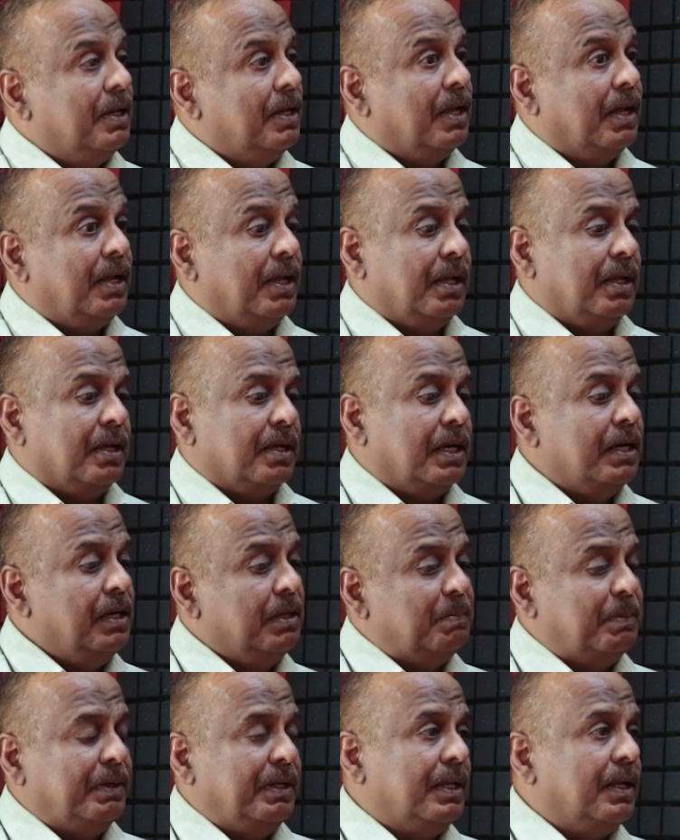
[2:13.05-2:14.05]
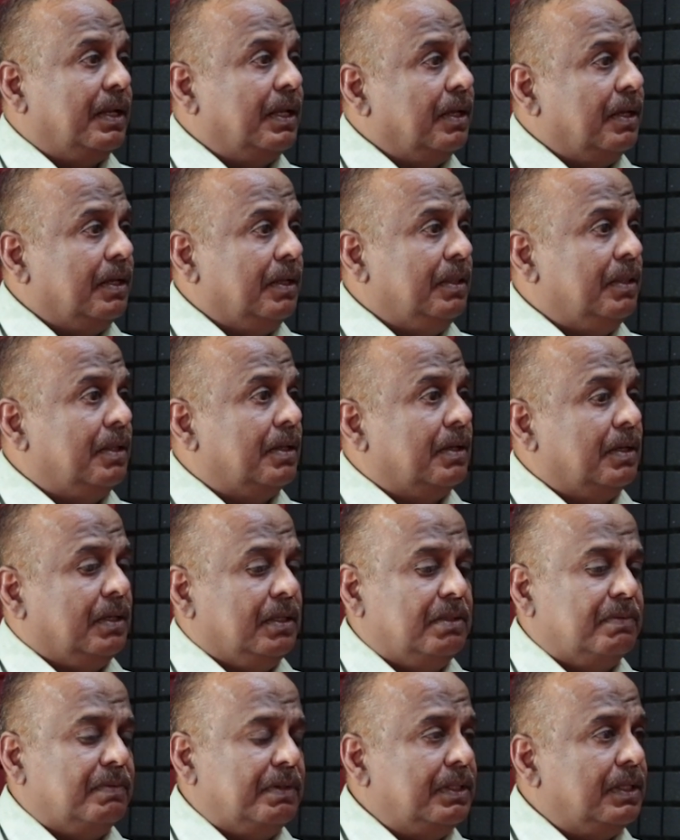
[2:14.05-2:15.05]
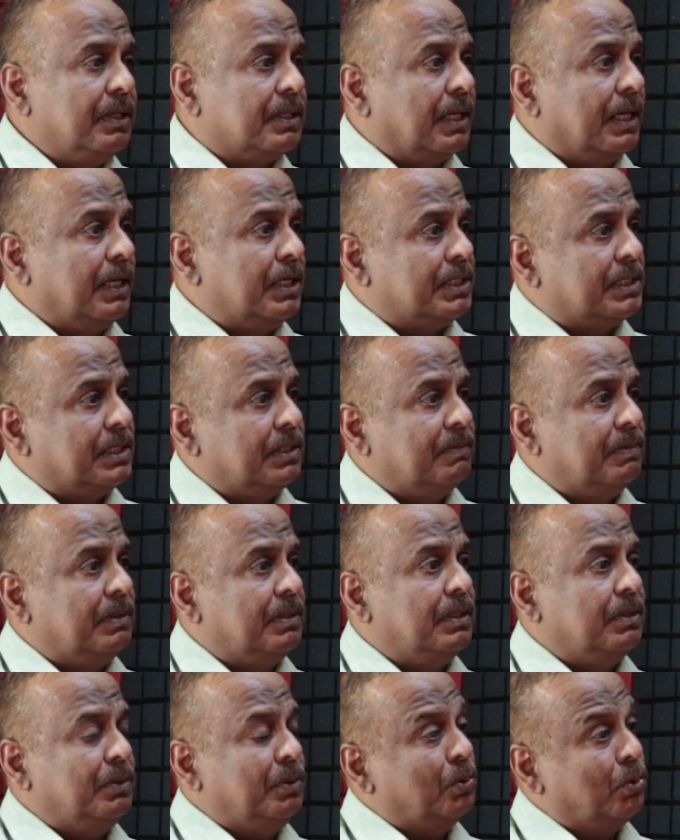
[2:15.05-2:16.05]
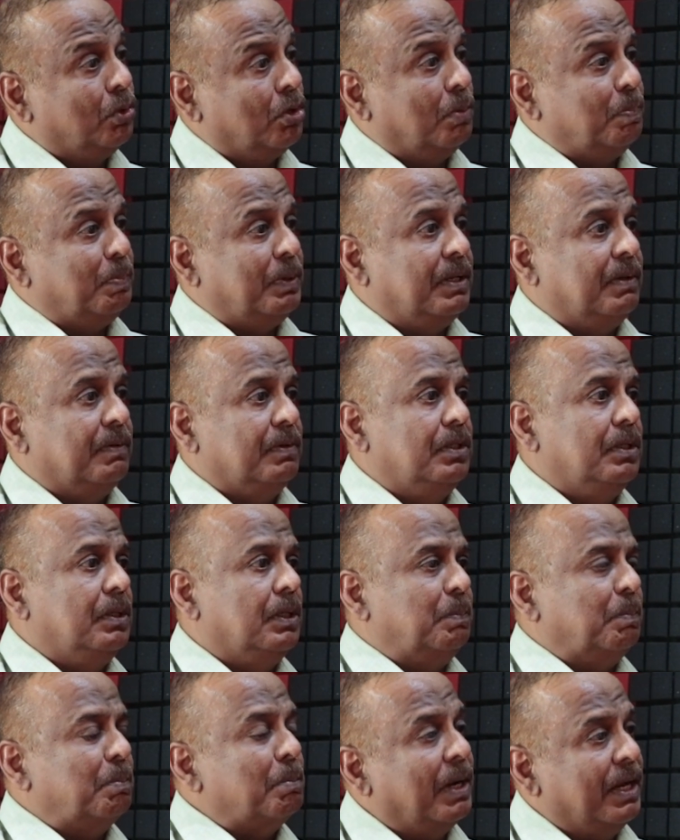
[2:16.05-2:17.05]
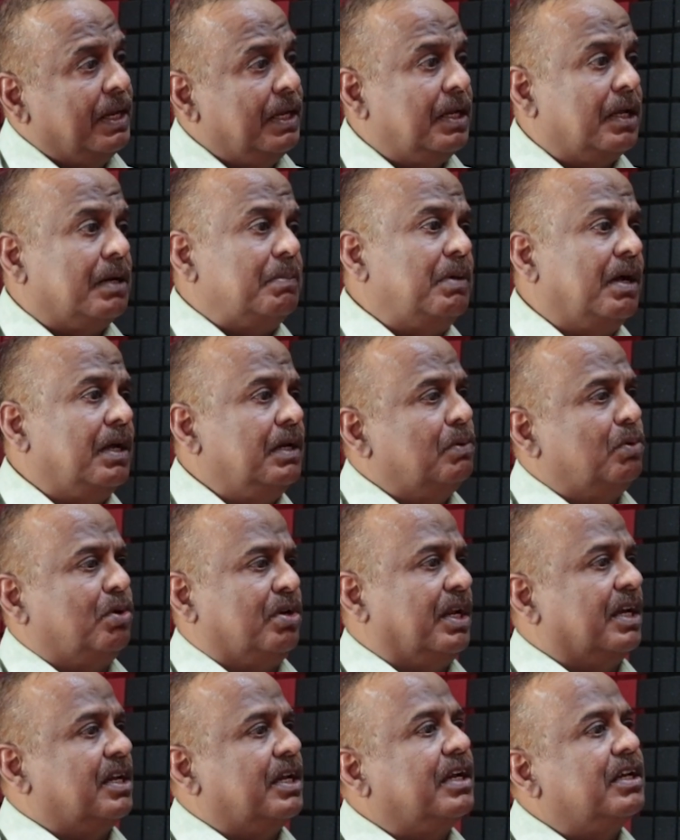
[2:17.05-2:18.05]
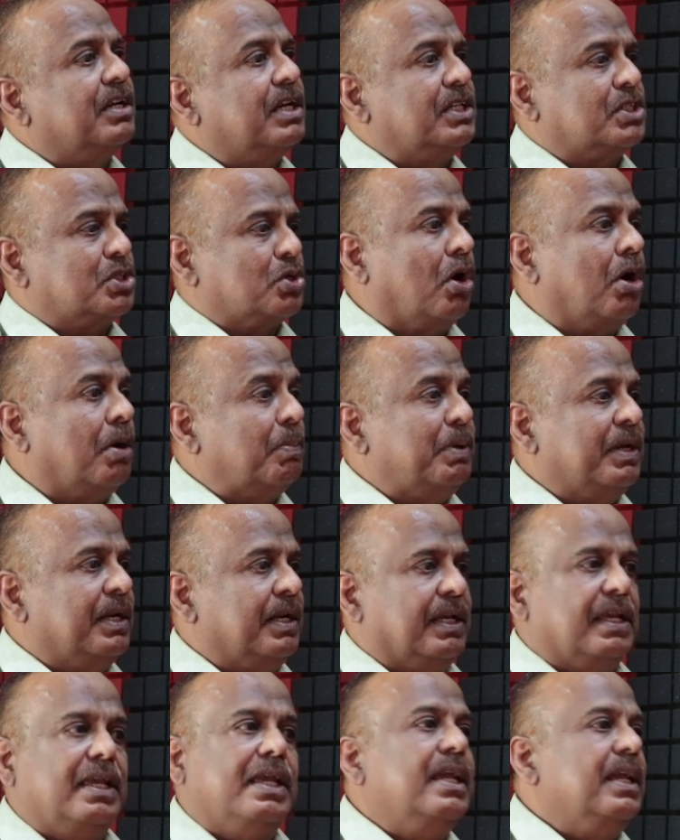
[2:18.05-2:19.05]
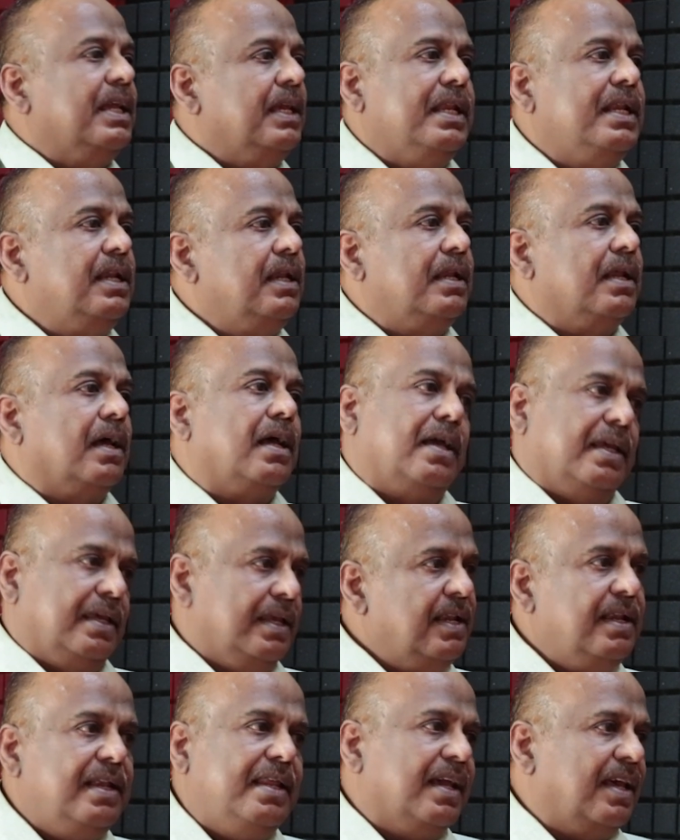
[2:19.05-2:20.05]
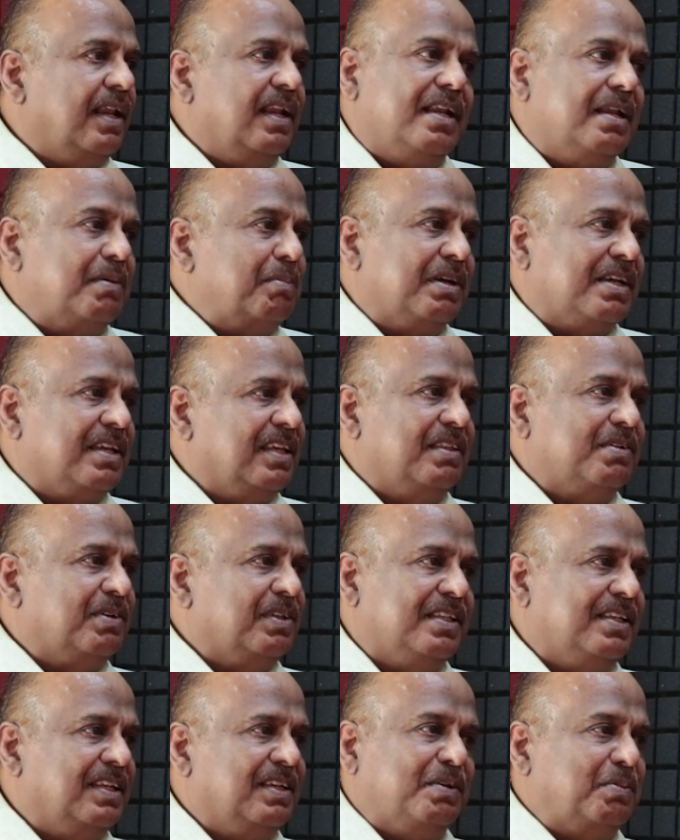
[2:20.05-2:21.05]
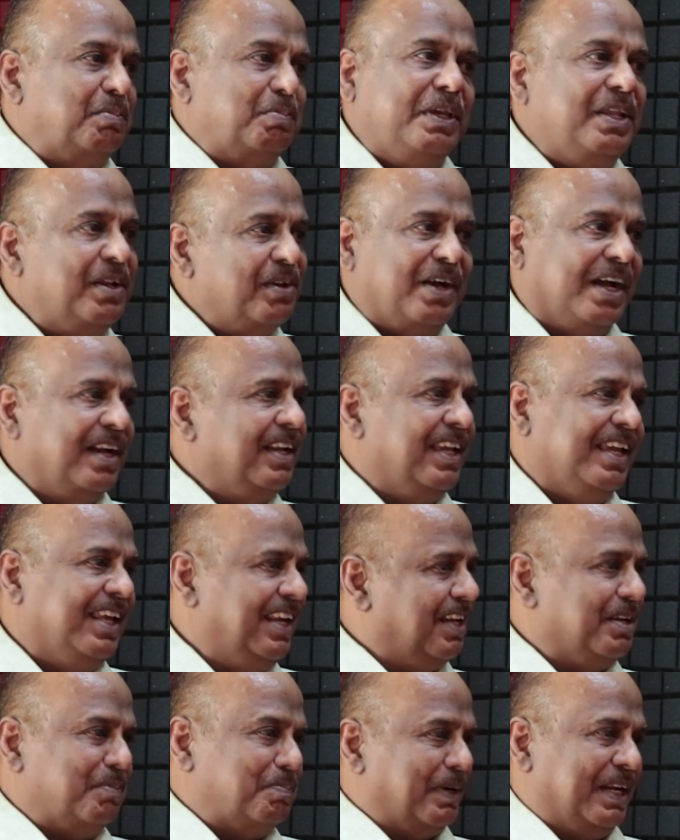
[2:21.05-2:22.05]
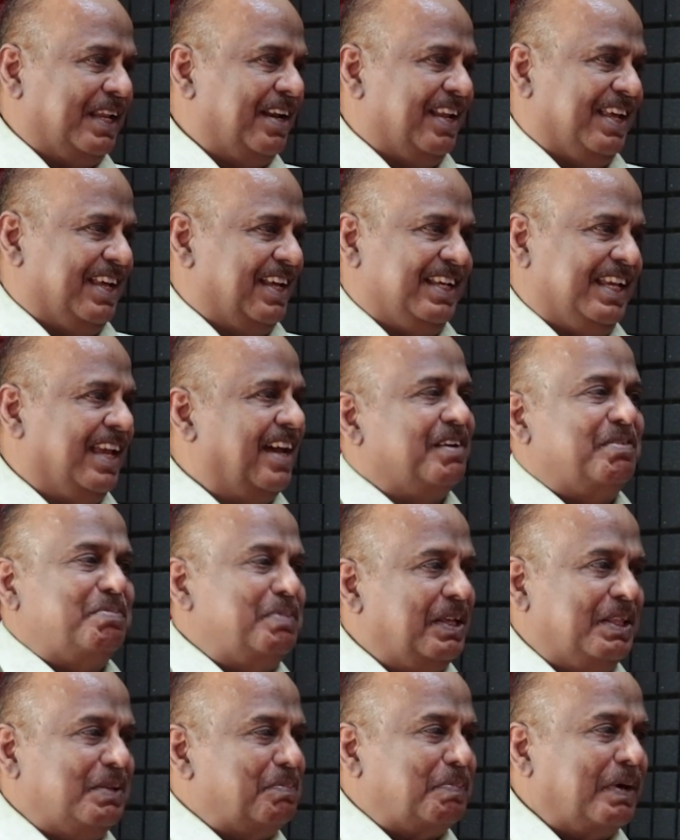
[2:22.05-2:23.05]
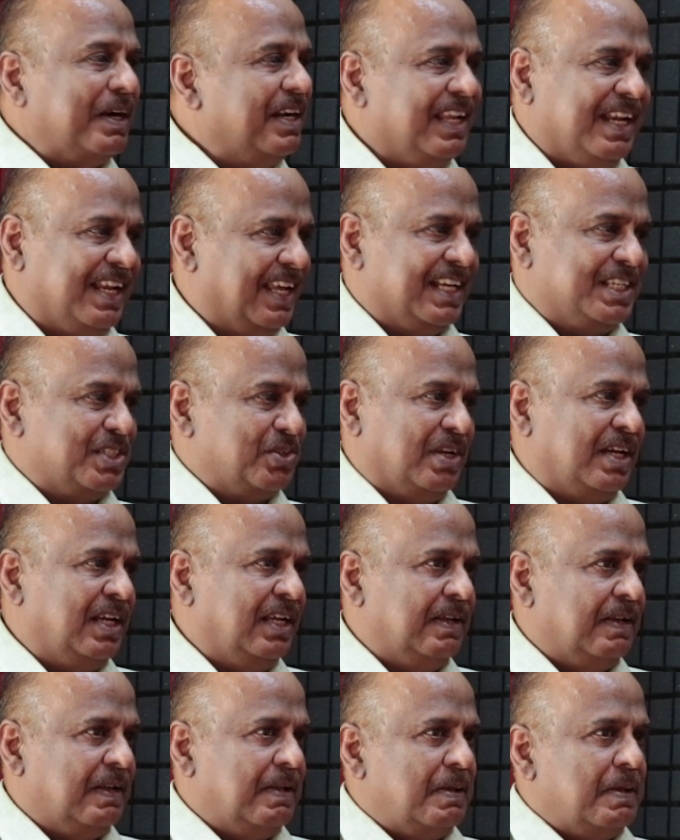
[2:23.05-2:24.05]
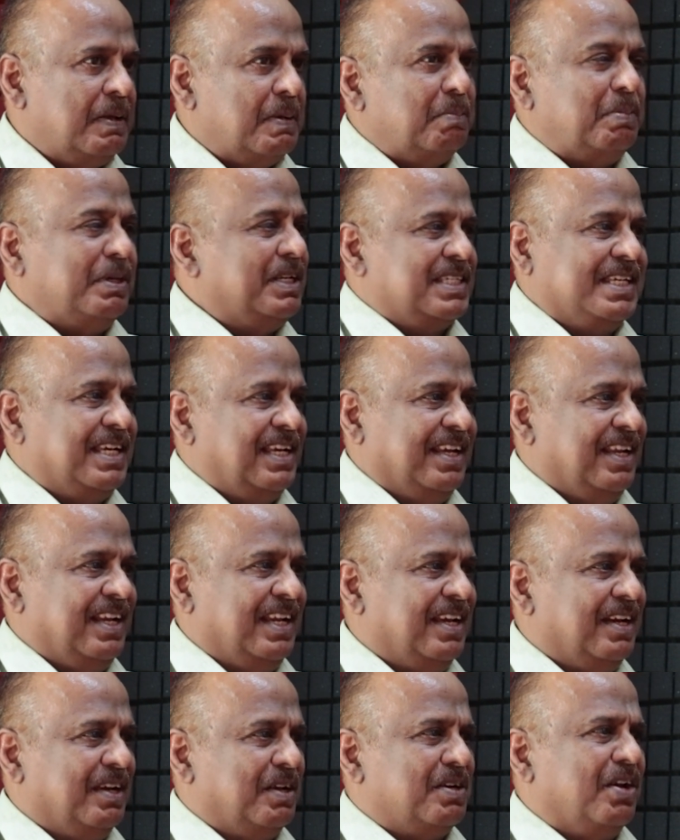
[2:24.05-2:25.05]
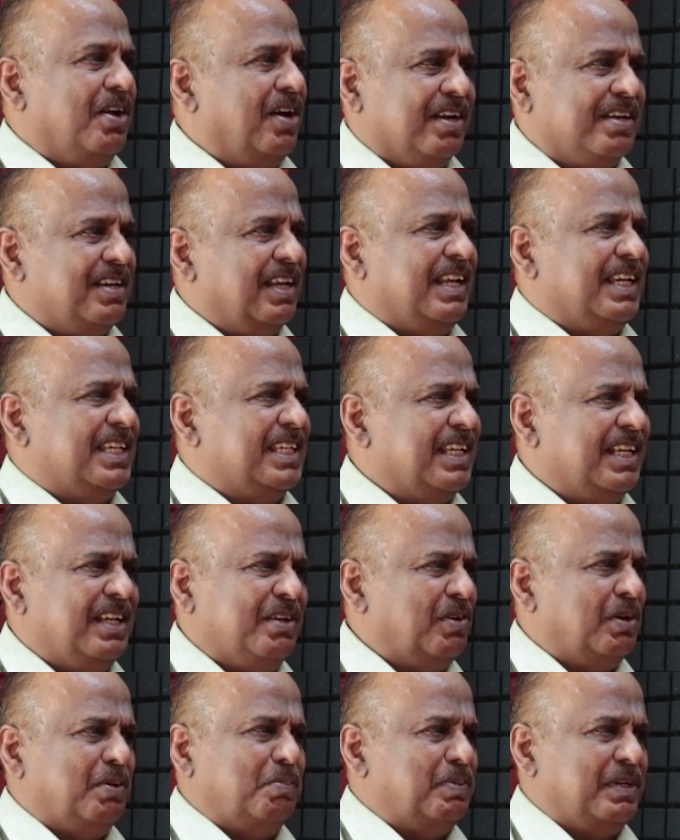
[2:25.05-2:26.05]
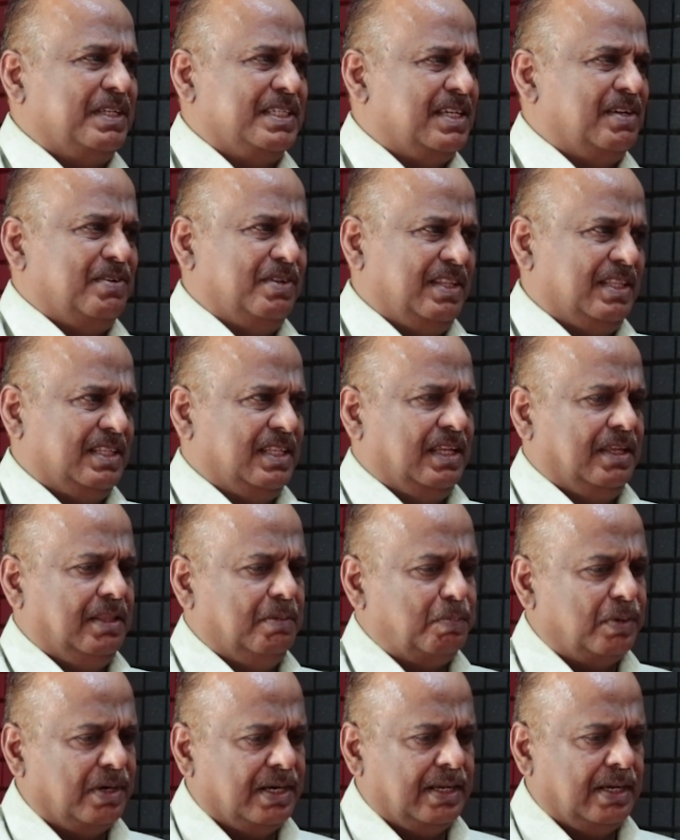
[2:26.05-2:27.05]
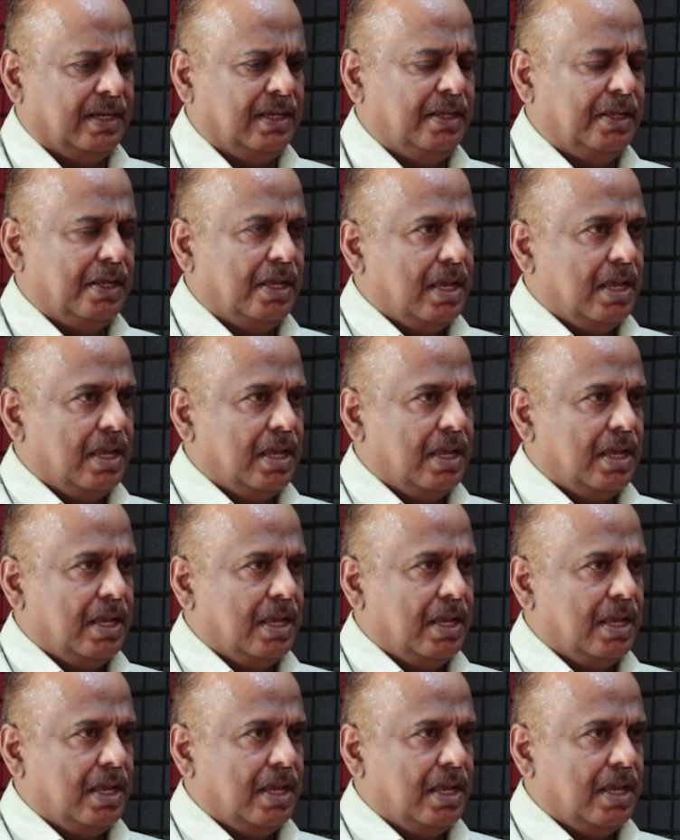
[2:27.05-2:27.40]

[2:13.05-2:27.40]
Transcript: நான் கண்டுபிடிக்கிறேன் இந்த இது வந்து கலெக்ஷன் வந்து யூரோப்பில் வந்து பயங்கரமான ஒரு ரெக்கக்னைஸ்ட் ஹாபின்னு இன் இந்தியாவில் நமக்கு இது வந்து இன்னும் அங்கீகரிக்கப்படலை யாருமே இது பண்ணலை ஆக்சுவலாக பெருசாக என்ன கிளாக் கலெக்ஷன் ஒரு பெருசாக இது பண்ணலை